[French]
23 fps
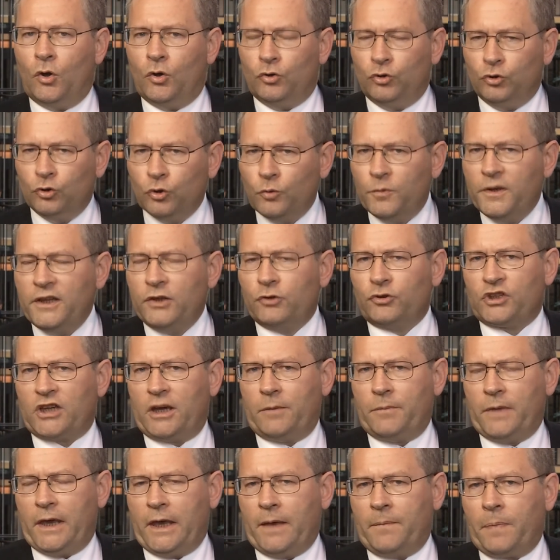N'oublions
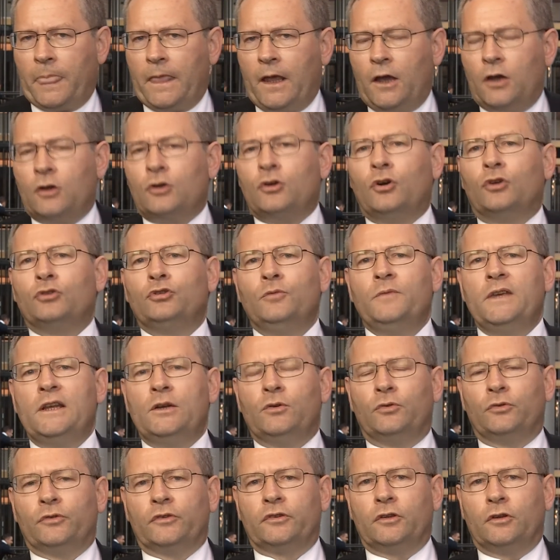jamais qu'en
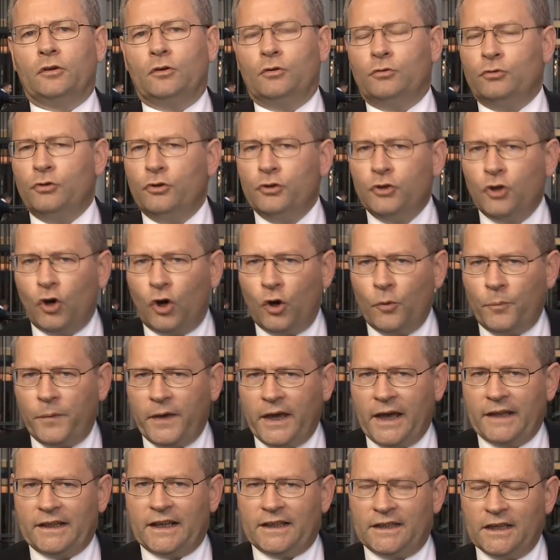2011, l'Union
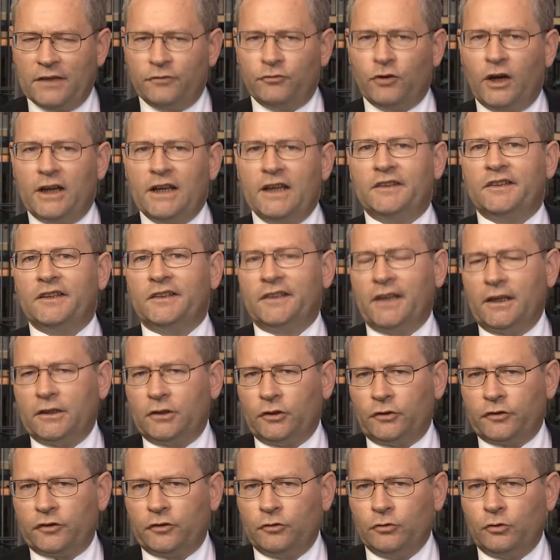européenne a dévoilé ses
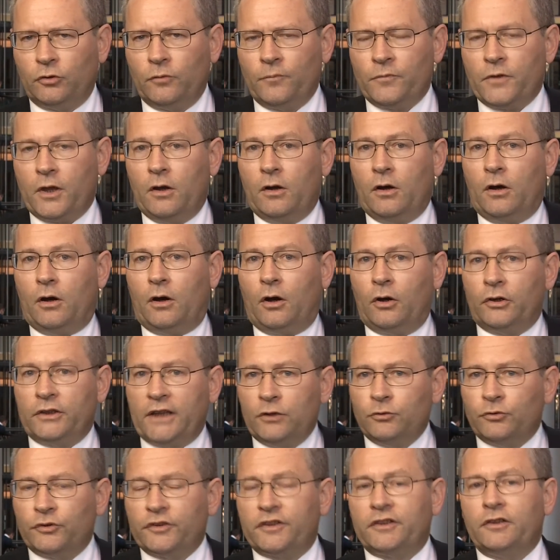intentions en
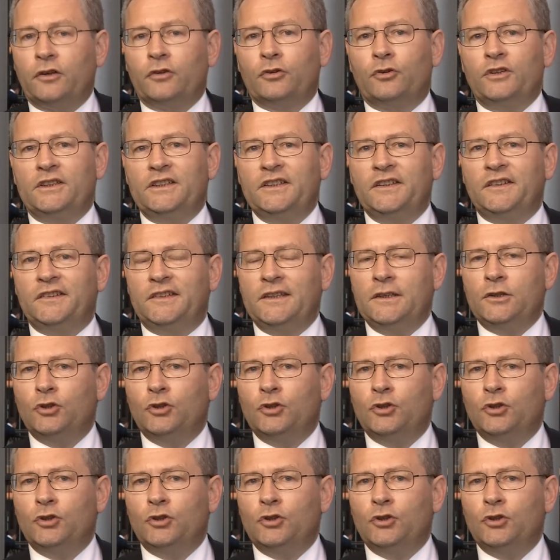annonçant que d'ici